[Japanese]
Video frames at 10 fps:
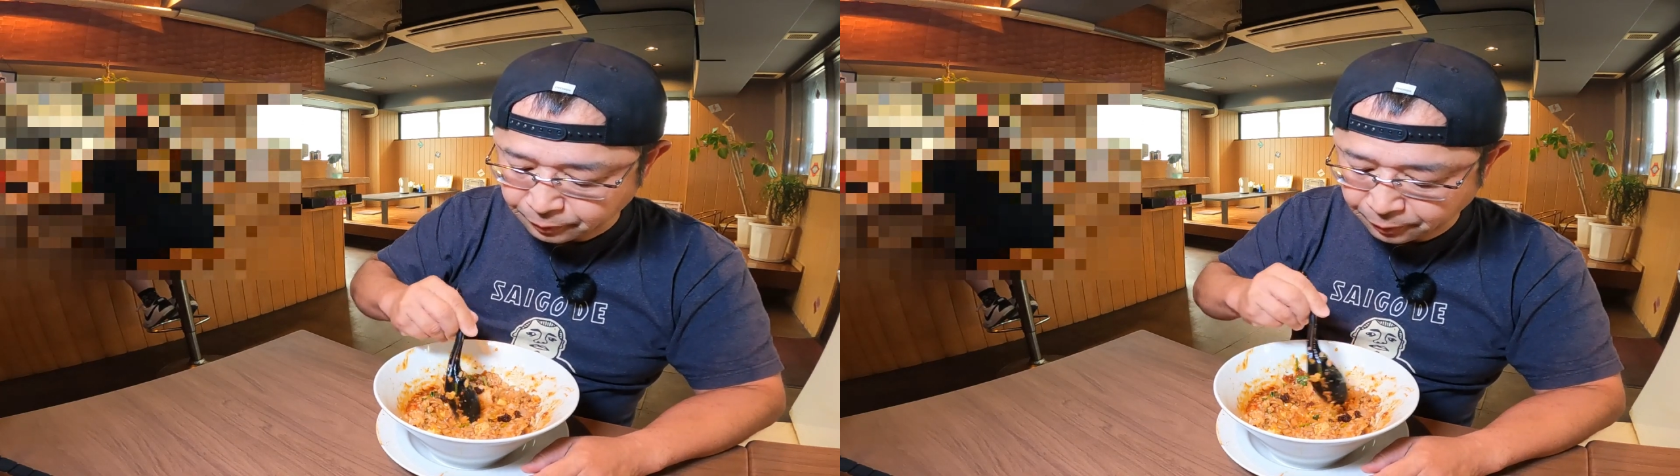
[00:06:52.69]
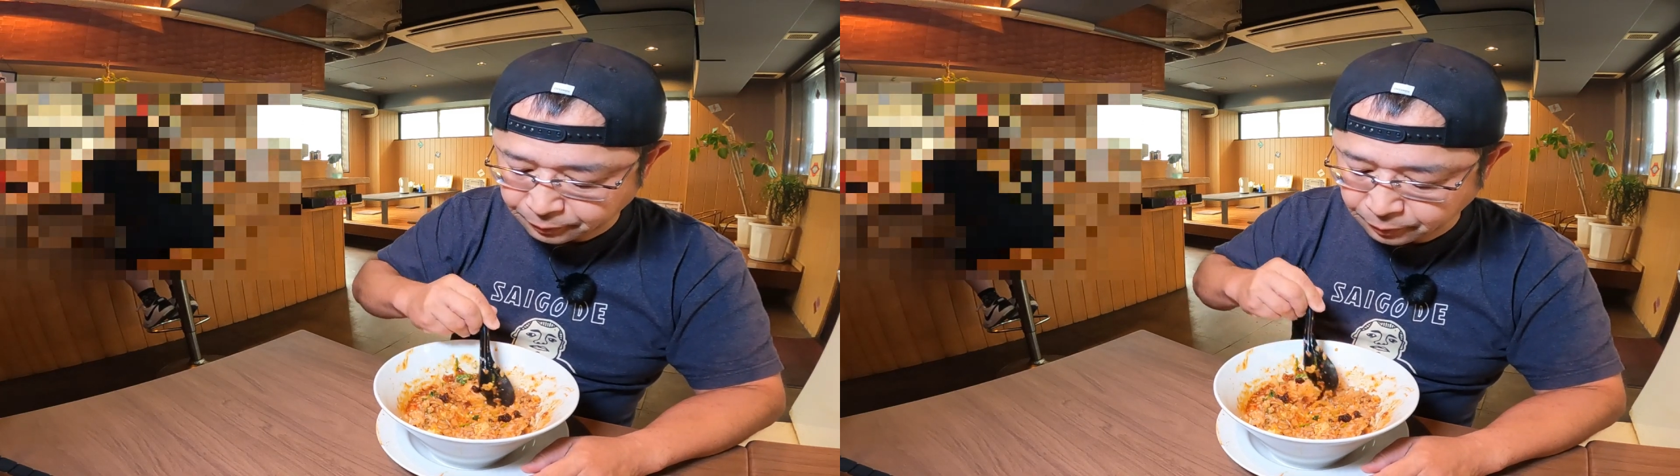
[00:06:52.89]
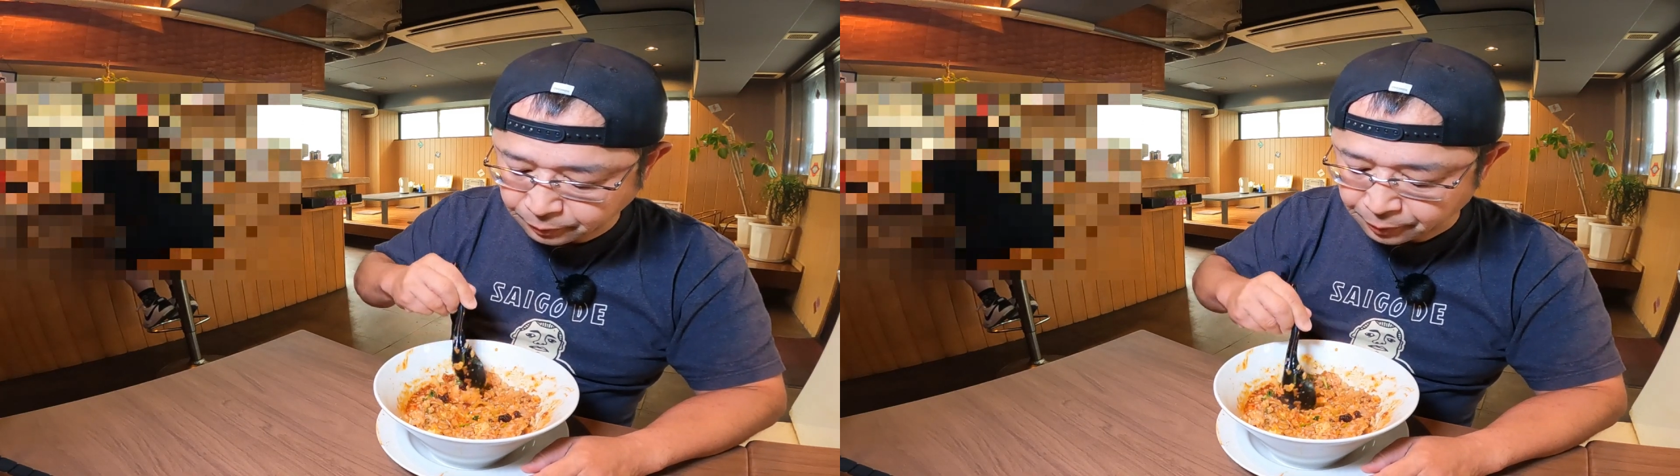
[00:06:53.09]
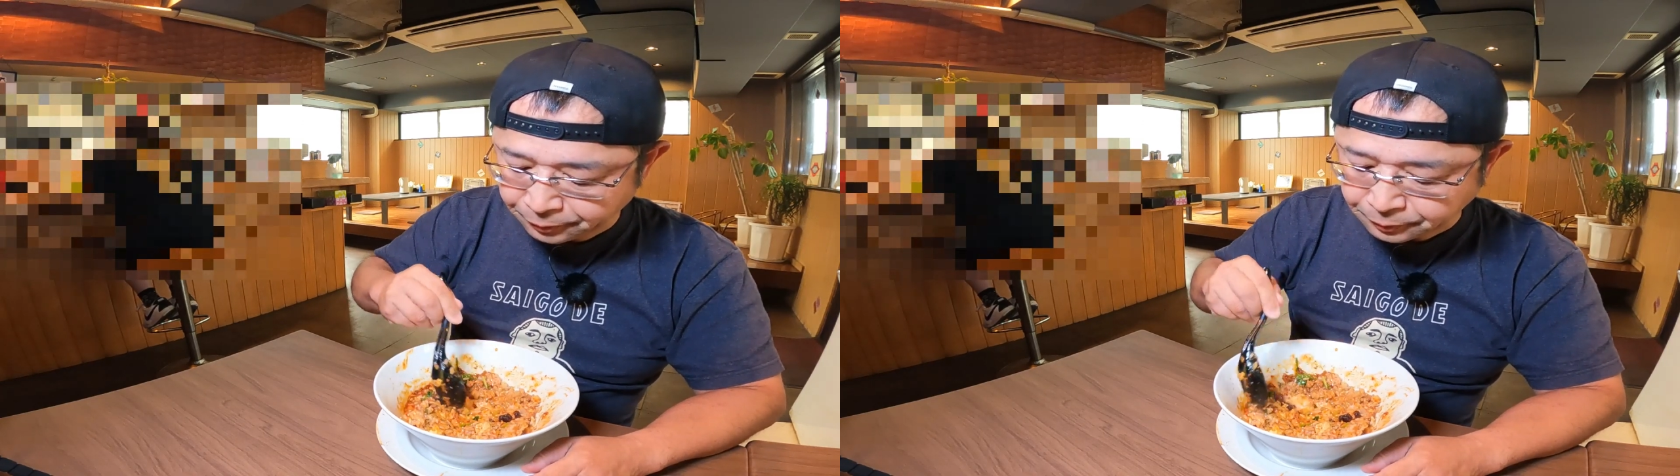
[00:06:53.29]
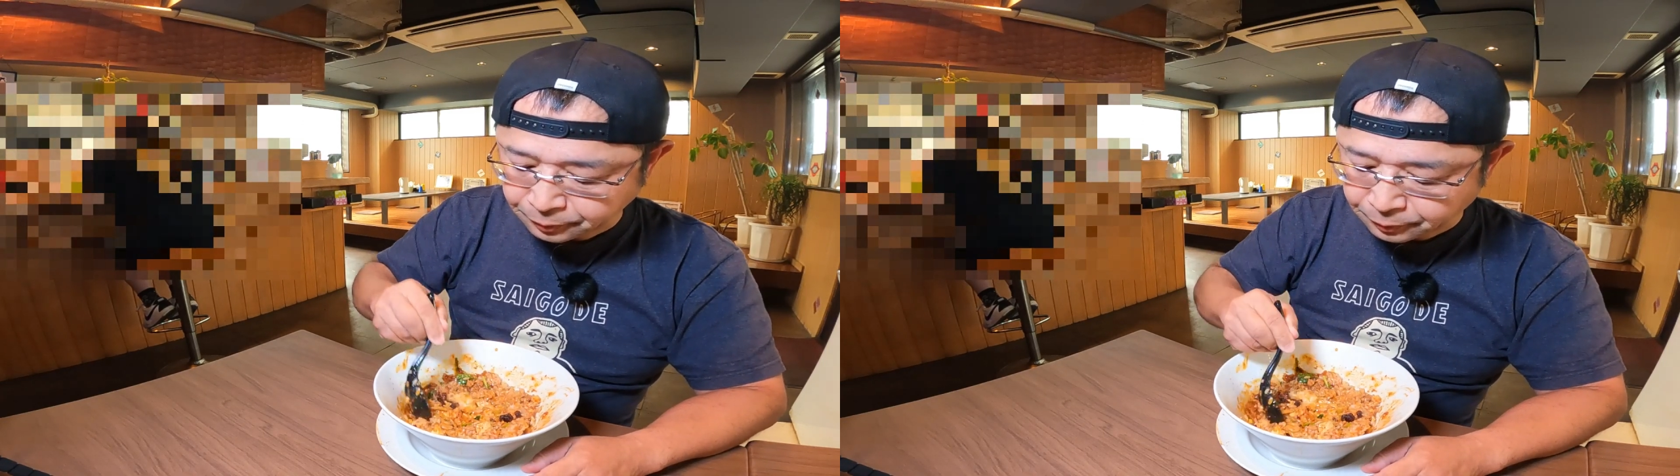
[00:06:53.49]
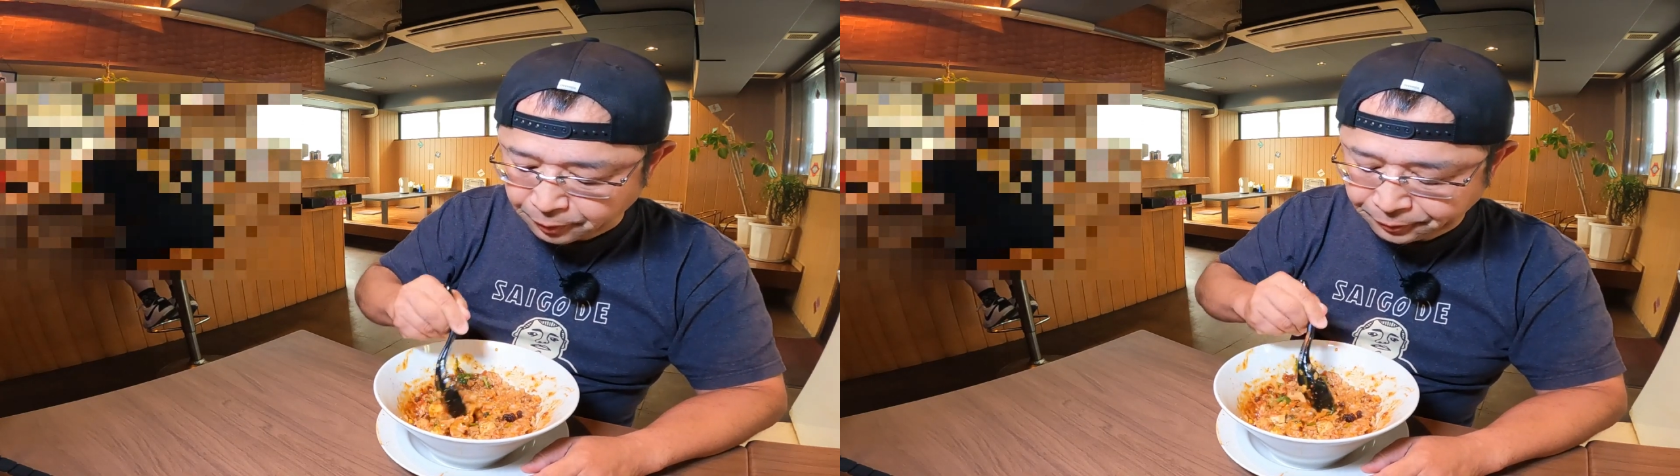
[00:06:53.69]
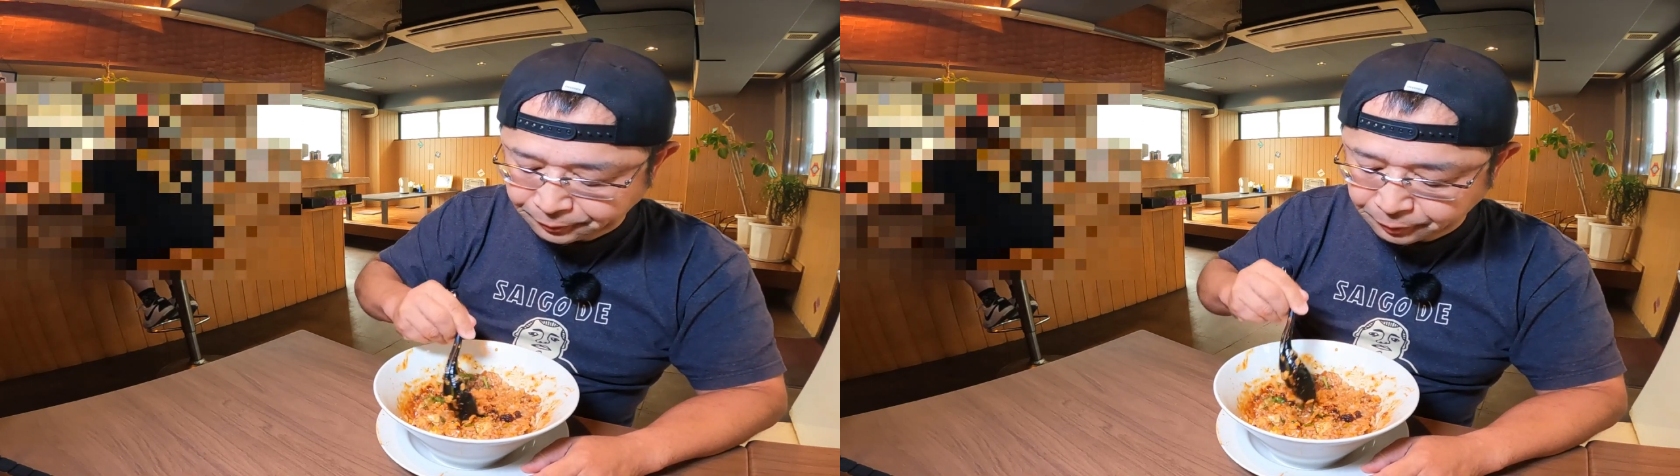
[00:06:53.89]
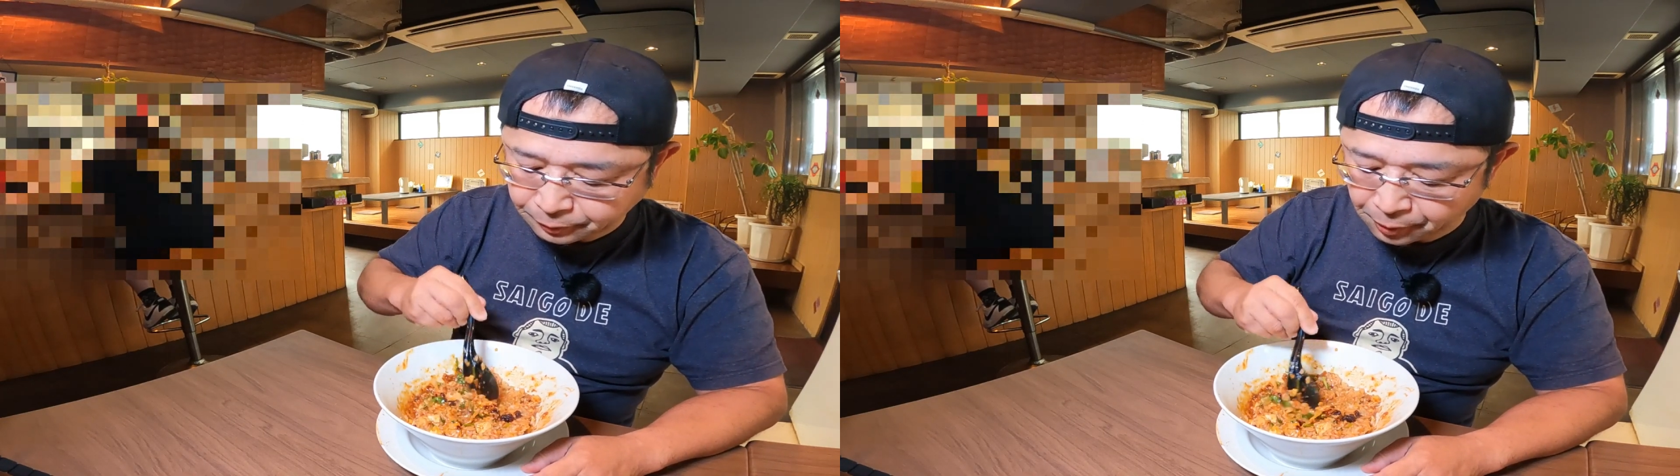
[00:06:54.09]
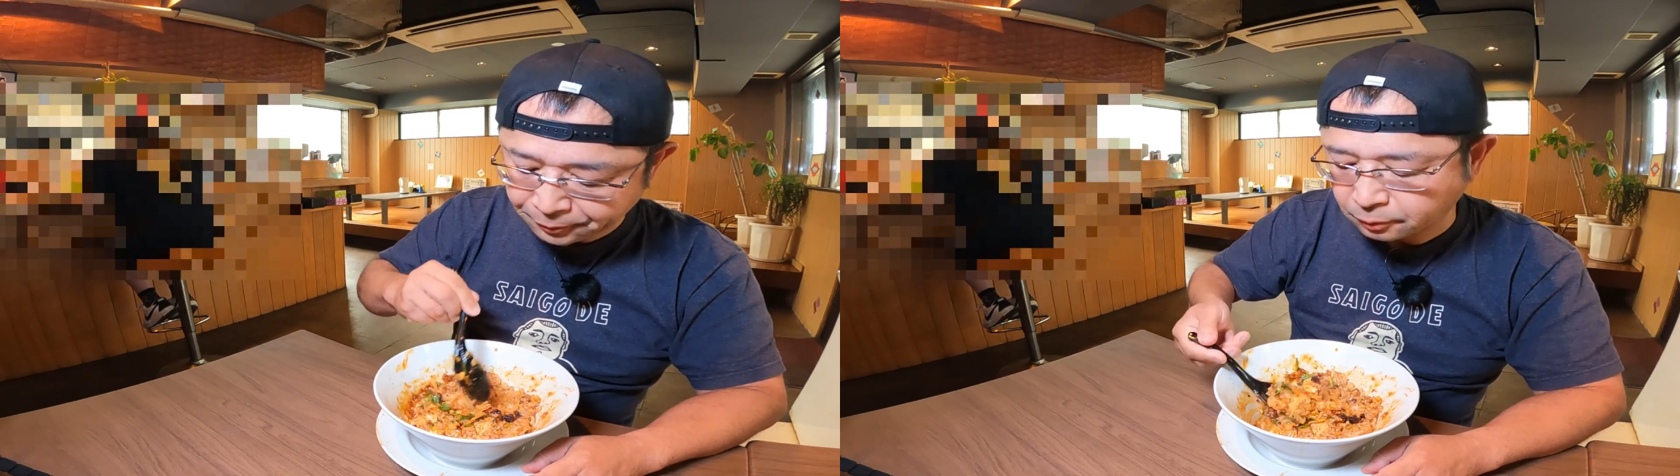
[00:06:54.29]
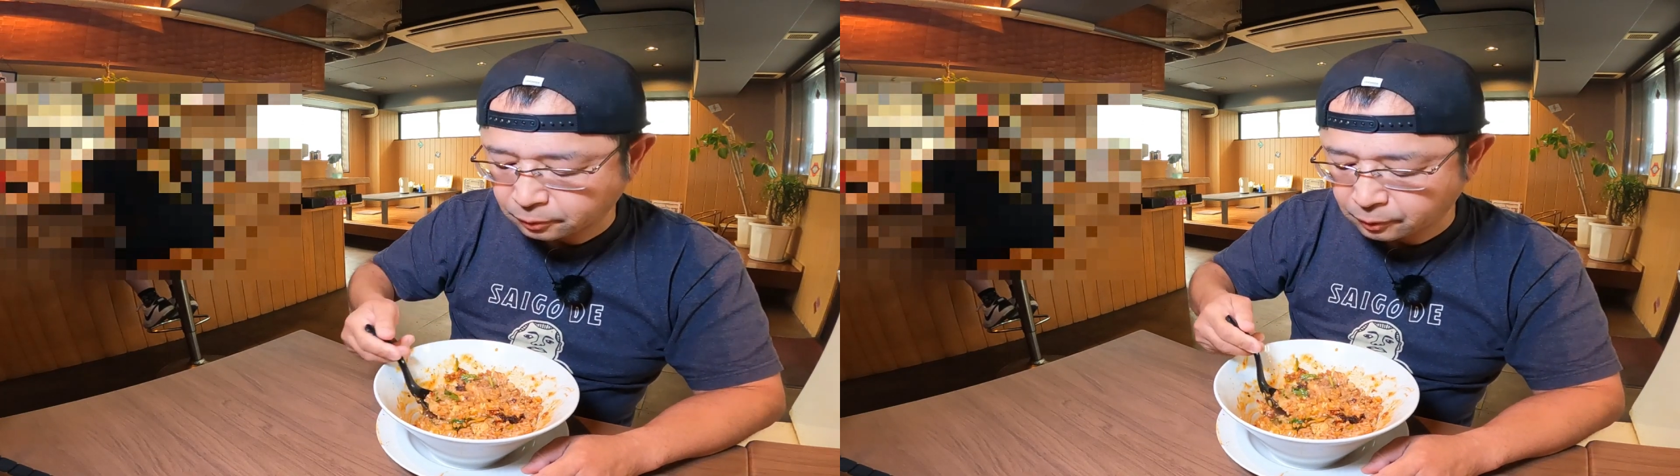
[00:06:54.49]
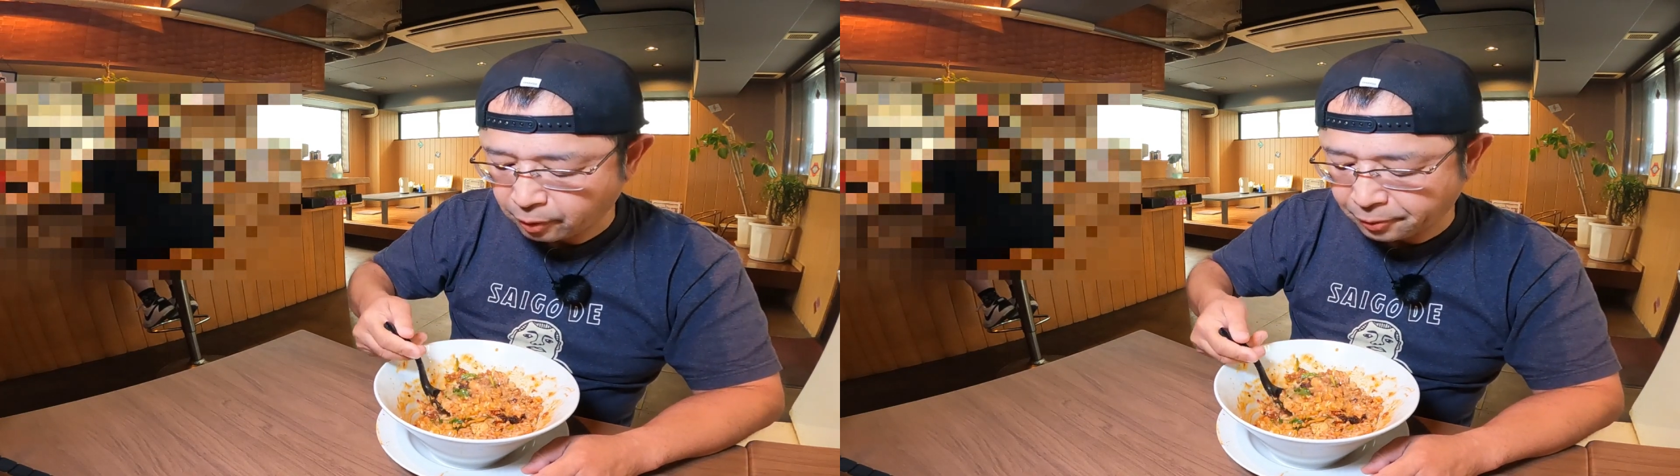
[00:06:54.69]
もう一度追加して全部入れてご